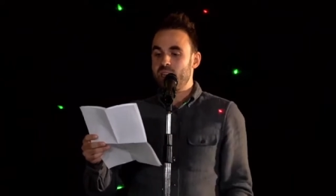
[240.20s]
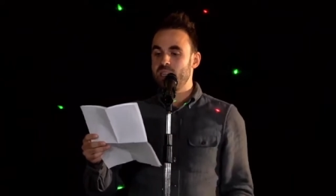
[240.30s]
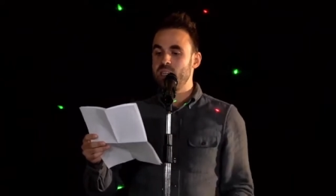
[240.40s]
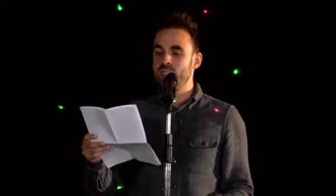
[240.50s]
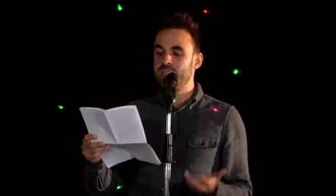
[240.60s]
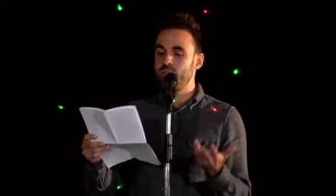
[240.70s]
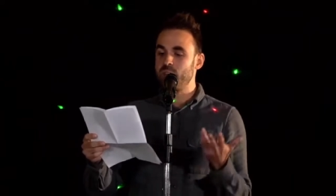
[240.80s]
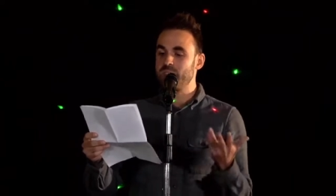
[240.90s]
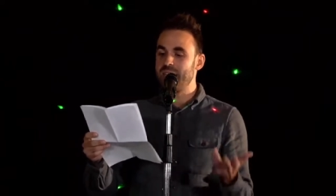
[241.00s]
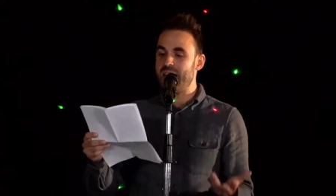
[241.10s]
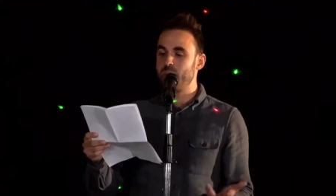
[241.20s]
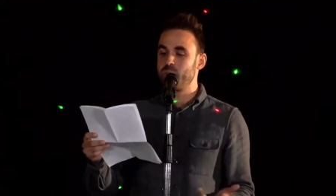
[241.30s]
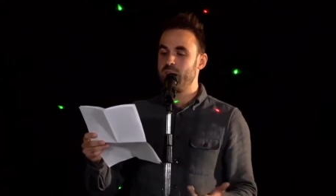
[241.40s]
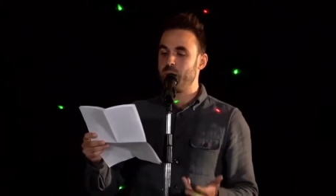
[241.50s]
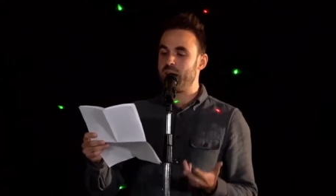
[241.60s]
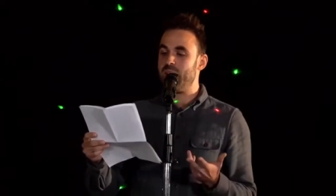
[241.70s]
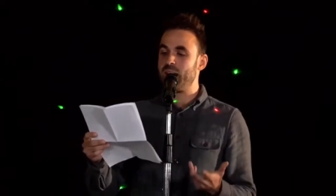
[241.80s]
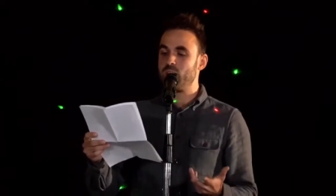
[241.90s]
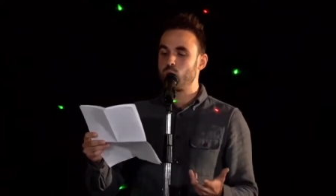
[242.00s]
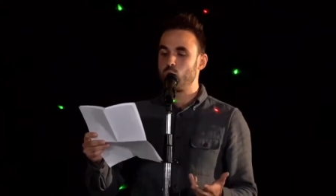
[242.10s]
nicht von selbst mit dem Gedanken
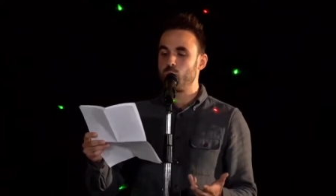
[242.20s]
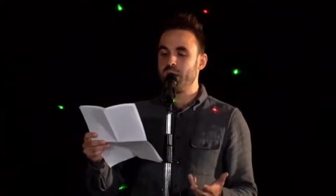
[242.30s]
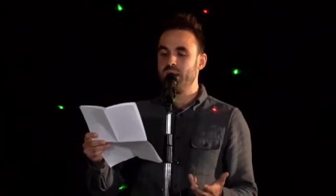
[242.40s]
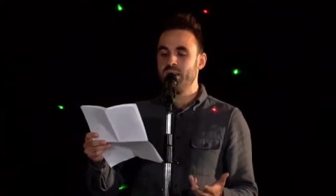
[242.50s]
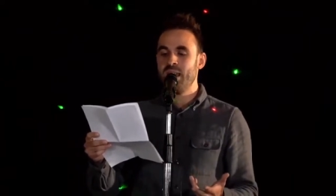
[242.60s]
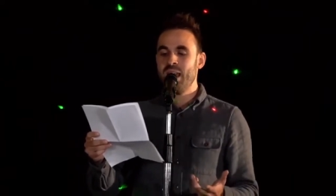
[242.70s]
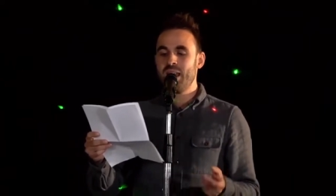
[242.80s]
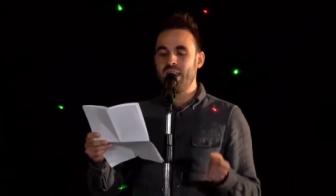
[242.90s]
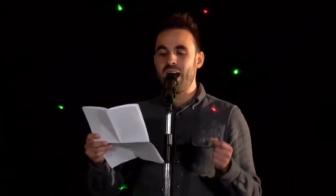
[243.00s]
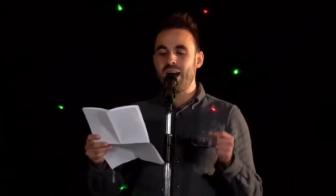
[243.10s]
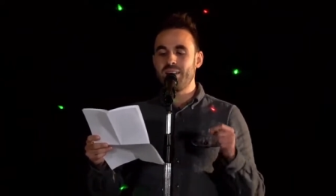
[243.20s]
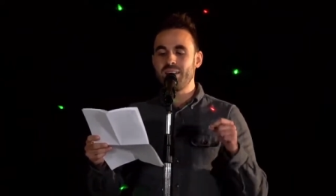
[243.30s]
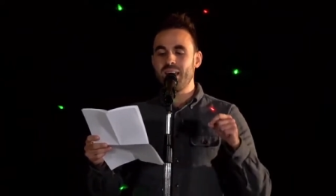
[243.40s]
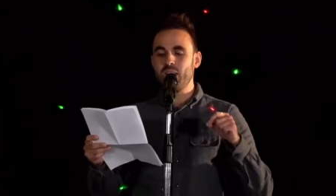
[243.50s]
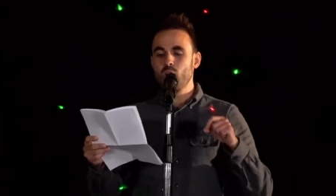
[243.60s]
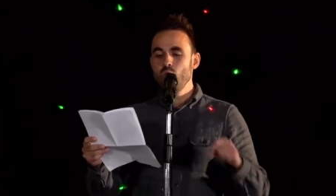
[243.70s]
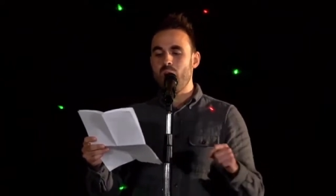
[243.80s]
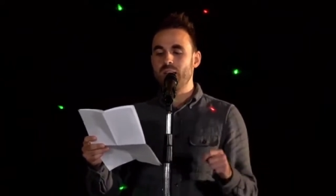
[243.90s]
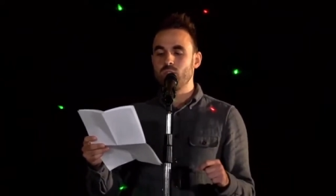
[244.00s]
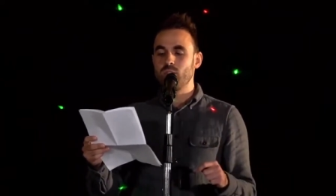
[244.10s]
zu spielen, Nachhaltigkeit nur
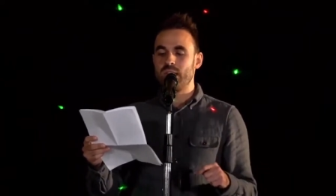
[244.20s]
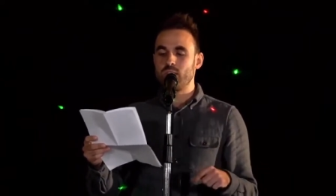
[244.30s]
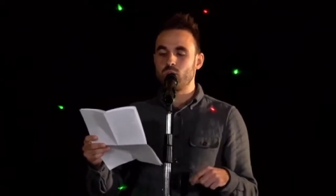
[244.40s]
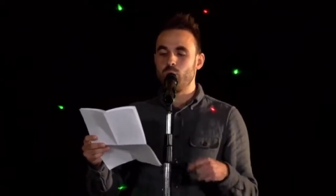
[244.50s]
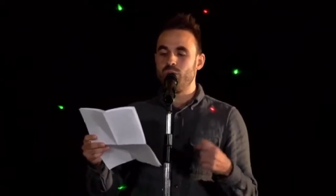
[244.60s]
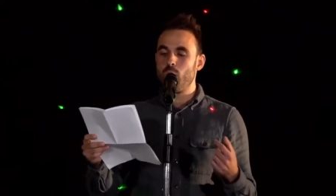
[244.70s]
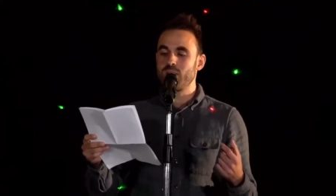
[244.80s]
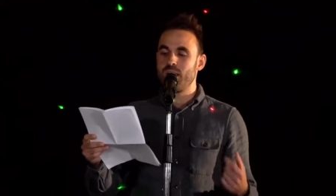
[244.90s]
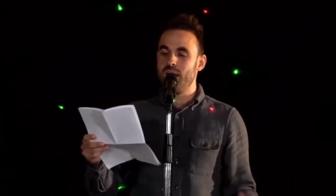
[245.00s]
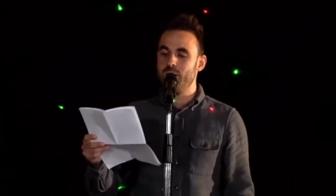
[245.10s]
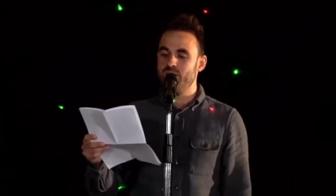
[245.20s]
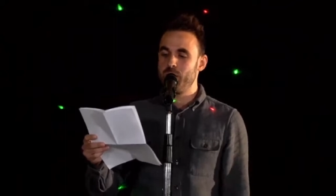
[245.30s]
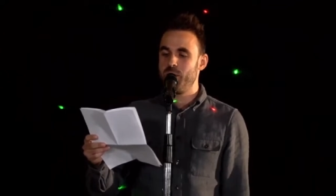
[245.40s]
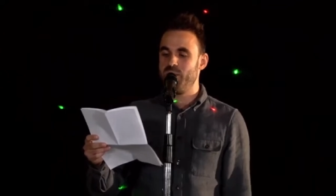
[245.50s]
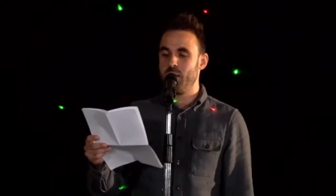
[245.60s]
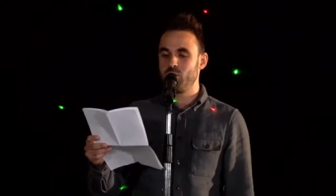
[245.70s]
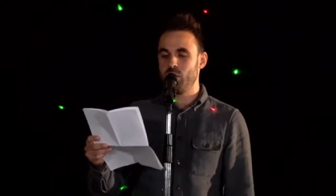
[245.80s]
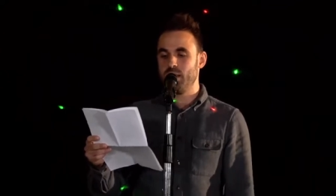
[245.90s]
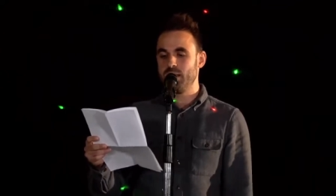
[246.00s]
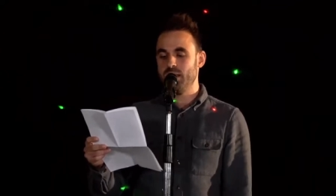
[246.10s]
einzusetzen, um Vorteile im Wettbewerb zu
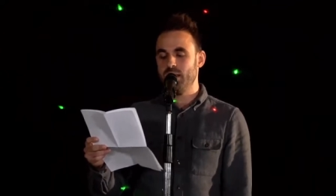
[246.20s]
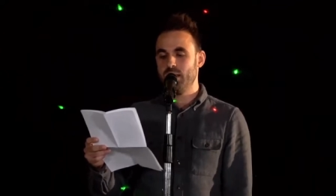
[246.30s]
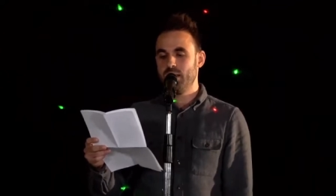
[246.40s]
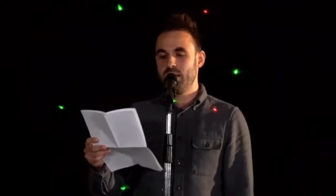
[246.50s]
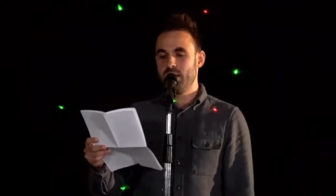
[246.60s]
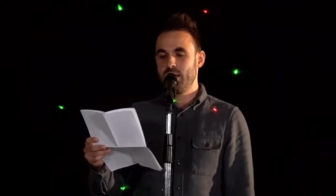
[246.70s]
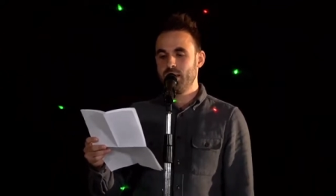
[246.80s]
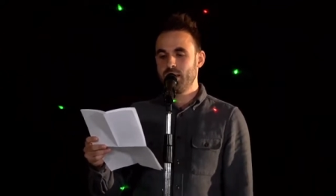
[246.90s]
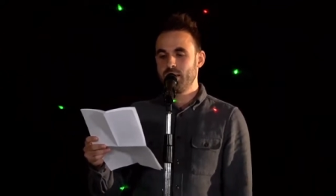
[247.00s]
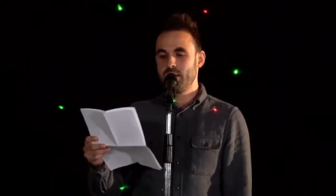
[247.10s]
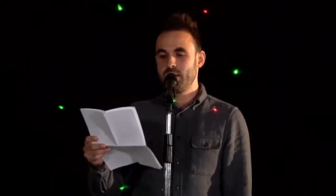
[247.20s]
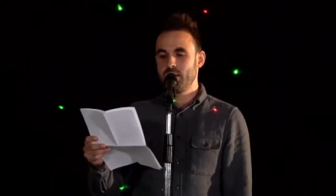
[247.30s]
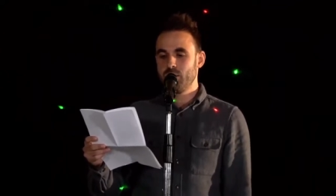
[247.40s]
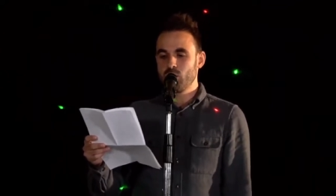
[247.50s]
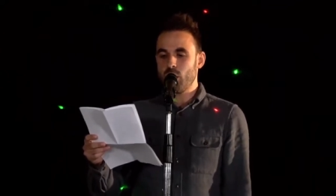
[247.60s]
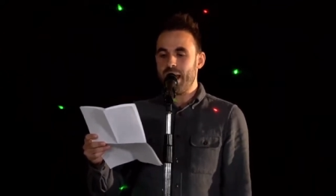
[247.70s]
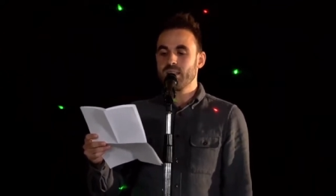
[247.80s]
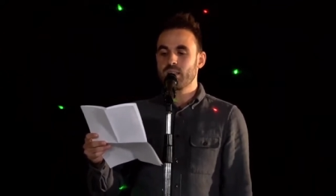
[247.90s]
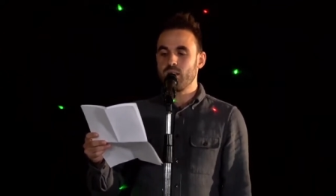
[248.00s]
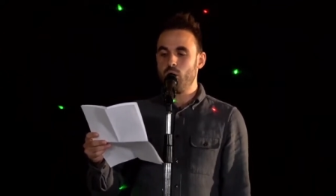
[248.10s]
erzielen. Sie muss doch ernst
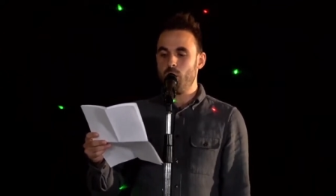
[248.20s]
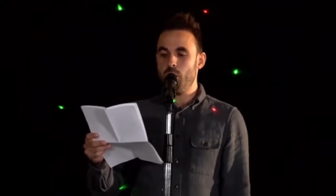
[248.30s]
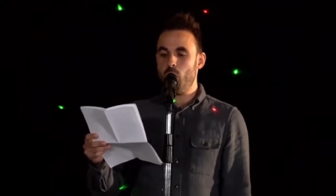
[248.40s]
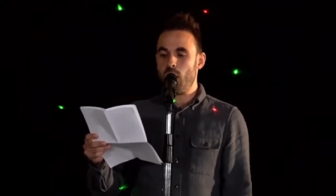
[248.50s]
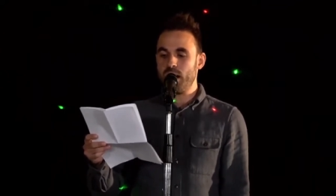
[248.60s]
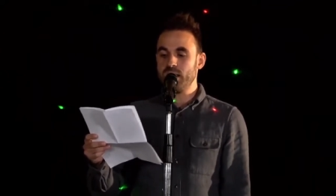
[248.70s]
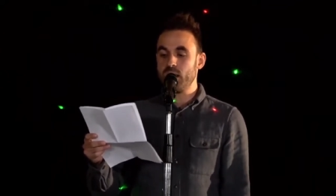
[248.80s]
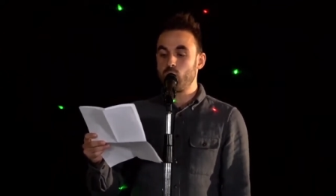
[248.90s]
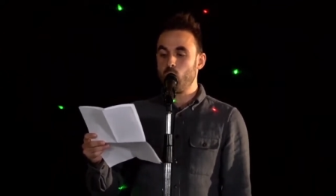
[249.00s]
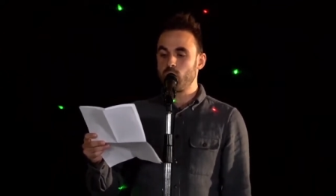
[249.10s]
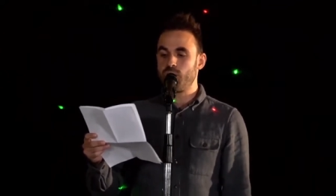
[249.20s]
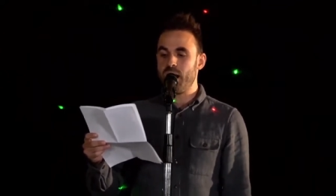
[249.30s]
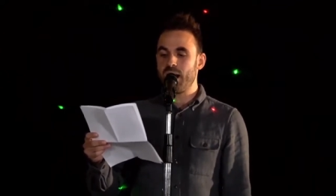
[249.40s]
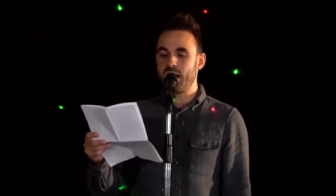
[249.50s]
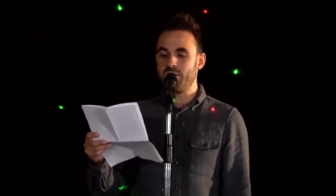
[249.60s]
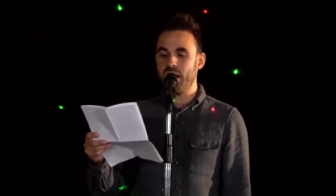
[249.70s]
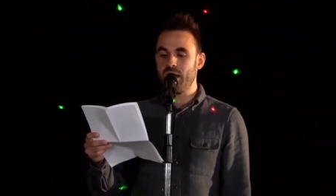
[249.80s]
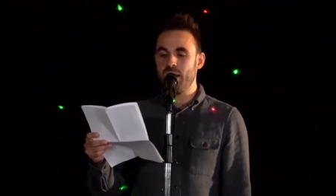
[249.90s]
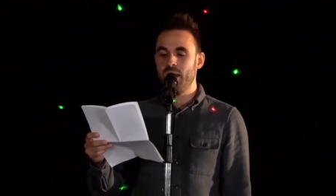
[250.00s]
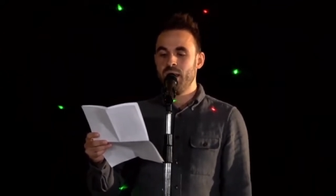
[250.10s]
genommen, organisatorisch verankert
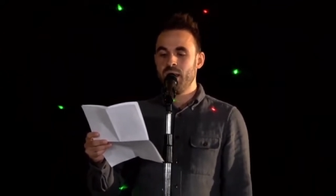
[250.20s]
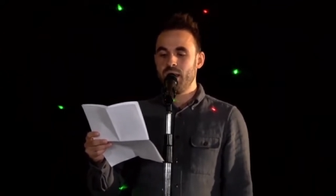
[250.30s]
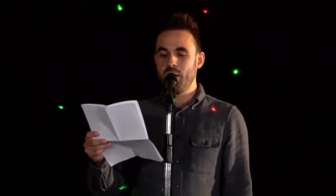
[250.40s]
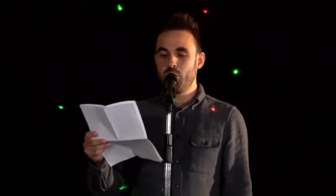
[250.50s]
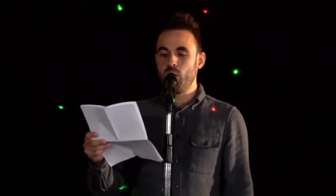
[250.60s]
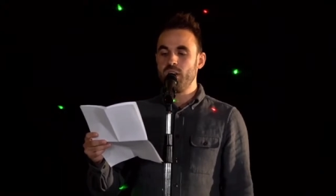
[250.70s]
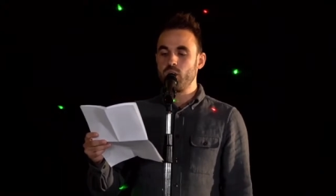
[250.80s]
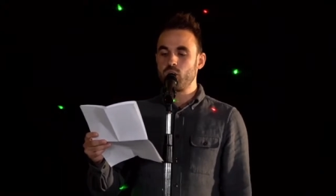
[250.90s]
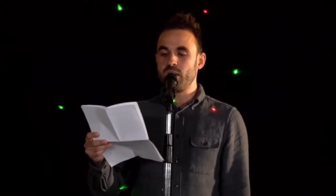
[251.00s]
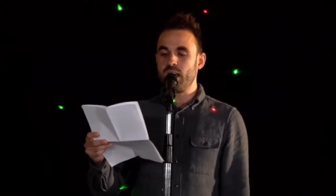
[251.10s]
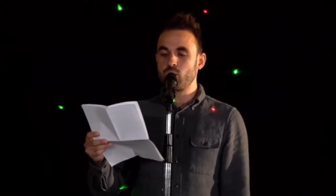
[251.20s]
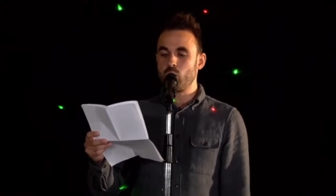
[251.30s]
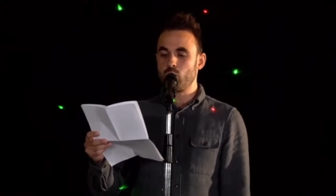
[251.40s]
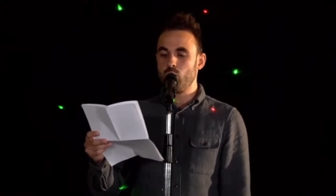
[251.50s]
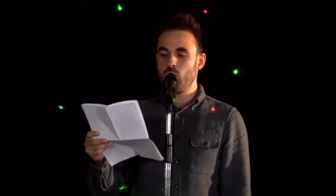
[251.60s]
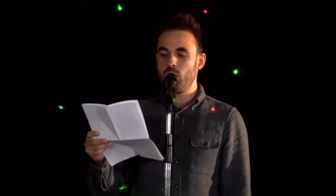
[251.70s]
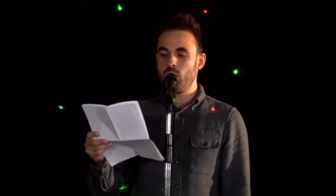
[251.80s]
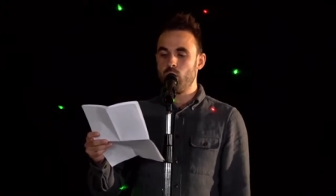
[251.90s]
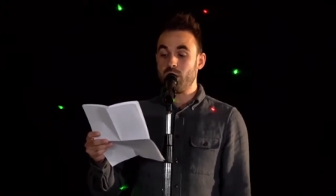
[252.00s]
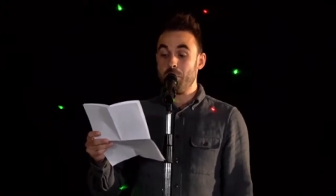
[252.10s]
werden, in politischen Denkstrukturen
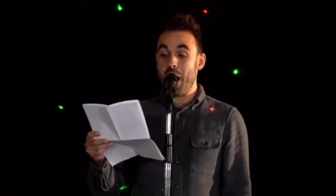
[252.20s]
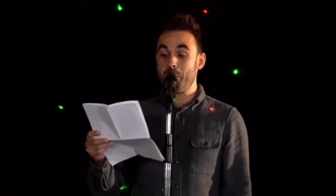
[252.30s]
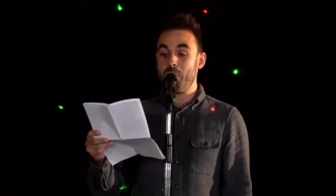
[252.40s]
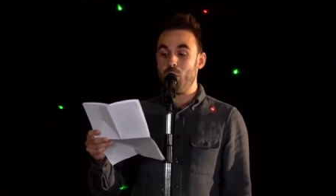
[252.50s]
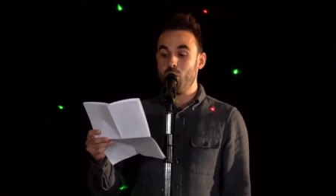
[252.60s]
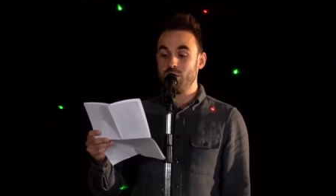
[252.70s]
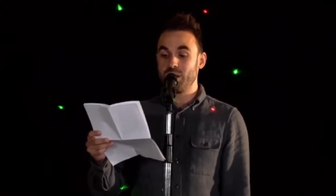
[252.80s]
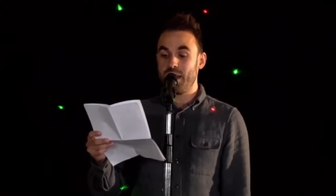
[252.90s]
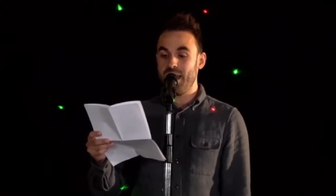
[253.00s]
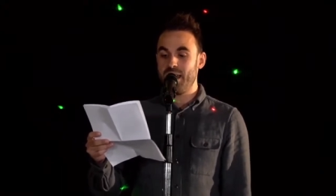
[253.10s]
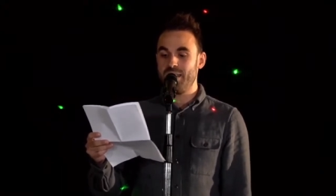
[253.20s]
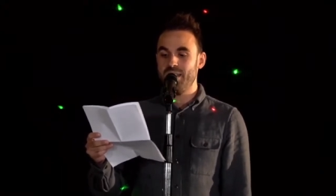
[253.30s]
und im Abbau unserer Erde,